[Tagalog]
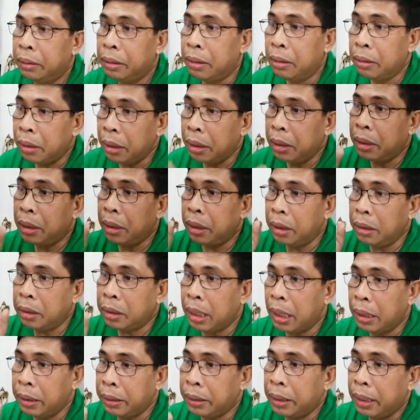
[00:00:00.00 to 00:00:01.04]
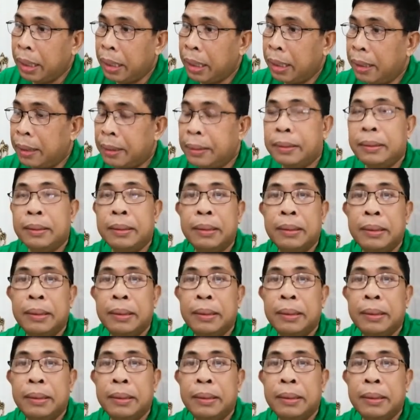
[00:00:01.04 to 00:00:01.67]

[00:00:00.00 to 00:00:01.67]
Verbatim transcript: yung inihintay niya,